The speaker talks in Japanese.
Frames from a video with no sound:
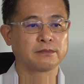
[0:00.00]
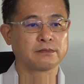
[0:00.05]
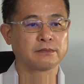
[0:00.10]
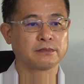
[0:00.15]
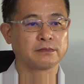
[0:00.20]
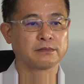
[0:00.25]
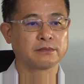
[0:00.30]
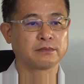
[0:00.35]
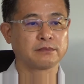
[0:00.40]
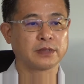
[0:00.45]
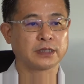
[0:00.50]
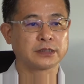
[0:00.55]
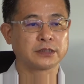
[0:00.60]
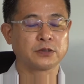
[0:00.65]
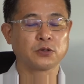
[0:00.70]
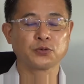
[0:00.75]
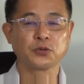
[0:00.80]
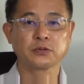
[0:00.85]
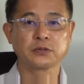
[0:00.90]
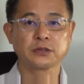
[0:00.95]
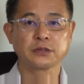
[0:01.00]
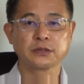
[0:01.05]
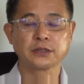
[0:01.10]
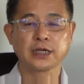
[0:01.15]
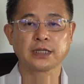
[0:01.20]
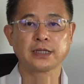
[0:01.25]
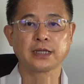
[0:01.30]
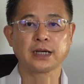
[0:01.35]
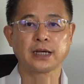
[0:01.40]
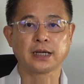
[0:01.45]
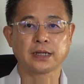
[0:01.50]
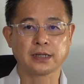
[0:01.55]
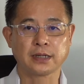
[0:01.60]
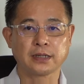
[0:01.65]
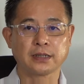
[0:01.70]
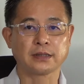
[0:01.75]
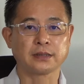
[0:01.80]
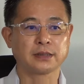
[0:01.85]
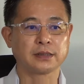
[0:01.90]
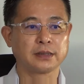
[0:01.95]
うんまあ、仕事を続けなが
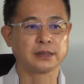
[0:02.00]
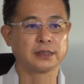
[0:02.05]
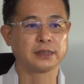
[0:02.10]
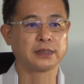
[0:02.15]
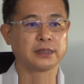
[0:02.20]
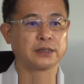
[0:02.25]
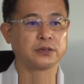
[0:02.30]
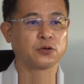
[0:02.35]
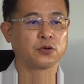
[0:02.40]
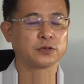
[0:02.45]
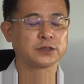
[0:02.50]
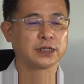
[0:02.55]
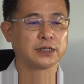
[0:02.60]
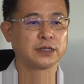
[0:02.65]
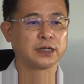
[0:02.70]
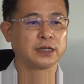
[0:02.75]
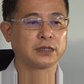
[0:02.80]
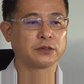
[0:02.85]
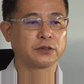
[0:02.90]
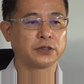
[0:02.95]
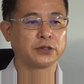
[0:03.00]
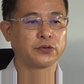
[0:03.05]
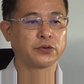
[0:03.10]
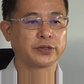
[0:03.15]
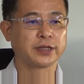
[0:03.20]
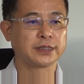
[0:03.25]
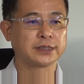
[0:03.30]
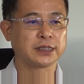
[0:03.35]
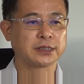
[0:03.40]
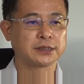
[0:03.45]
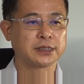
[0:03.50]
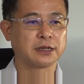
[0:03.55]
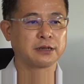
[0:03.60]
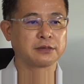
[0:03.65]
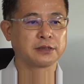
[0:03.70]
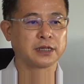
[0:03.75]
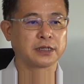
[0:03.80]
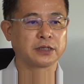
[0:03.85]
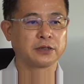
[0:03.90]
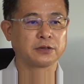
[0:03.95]
ら、えー、厚生年金の被保険者資
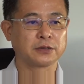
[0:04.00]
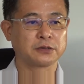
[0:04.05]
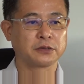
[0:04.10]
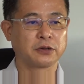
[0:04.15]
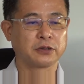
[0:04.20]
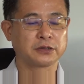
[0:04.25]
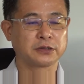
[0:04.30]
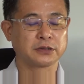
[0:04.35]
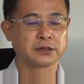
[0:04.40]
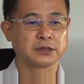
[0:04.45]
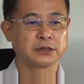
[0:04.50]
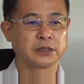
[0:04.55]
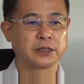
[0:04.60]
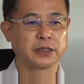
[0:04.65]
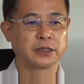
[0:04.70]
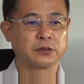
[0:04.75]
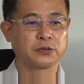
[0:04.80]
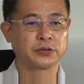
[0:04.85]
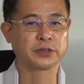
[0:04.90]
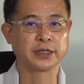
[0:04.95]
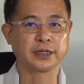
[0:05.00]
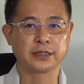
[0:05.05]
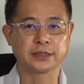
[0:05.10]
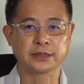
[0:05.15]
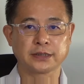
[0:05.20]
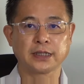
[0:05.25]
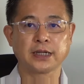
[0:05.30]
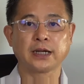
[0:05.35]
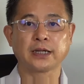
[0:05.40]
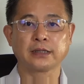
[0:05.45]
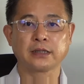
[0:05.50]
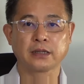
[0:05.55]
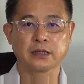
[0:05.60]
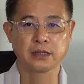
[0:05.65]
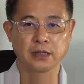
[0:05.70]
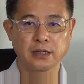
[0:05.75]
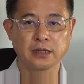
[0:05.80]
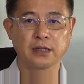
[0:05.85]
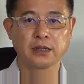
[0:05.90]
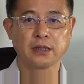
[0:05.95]
格だけを創出しているケースがあっ
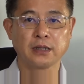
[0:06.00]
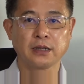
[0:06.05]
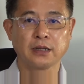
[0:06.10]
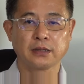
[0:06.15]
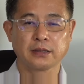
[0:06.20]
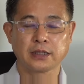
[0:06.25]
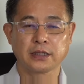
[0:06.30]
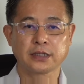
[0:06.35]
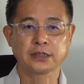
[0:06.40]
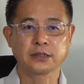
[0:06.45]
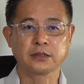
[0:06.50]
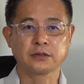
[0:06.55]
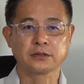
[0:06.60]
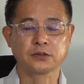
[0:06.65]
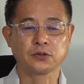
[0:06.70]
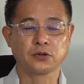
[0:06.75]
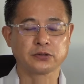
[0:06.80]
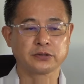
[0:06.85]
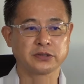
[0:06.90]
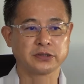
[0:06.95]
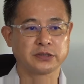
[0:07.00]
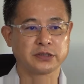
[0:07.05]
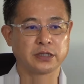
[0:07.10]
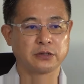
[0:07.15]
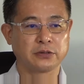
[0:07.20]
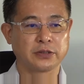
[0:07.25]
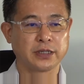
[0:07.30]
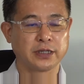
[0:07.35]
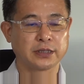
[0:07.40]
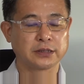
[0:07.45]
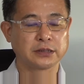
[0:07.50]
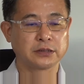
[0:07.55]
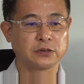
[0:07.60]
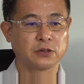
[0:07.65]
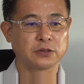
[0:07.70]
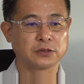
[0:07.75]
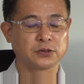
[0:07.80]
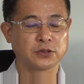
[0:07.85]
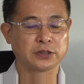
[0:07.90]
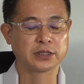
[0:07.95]
て正しく創出しているケース
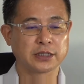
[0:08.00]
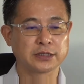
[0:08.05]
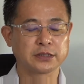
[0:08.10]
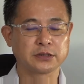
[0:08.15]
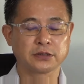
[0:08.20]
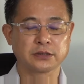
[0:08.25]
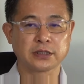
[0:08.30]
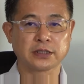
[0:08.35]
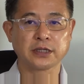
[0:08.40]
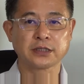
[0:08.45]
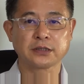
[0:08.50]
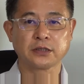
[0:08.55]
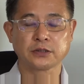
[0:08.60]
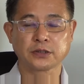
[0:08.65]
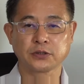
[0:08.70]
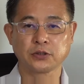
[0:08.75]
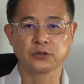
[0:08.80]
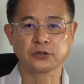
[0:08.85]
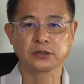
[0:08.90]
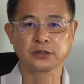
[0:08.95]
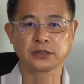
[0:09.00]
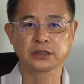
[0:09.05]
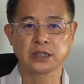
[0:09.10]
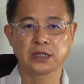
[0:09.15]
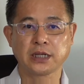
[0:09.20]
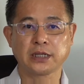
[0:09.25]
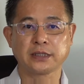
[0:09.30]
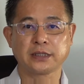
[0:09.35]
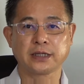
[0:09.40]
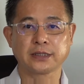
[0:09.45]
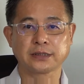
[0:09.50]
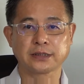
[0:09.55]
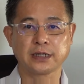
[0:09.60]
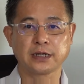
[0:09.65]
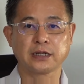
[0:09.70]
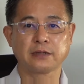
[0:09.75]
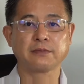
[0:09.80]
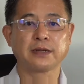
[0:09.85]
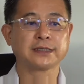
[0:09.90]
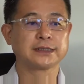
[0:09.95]
と正しく正しく創出してないケースが
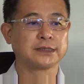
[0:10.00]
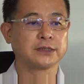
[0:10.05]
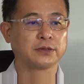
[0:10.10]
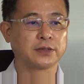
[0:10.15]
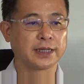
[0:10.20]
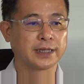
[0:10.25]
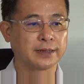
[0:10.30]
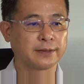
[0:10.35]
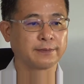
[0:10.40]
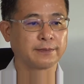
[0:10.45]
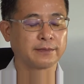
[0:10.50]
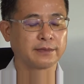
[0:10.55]
ありますよね。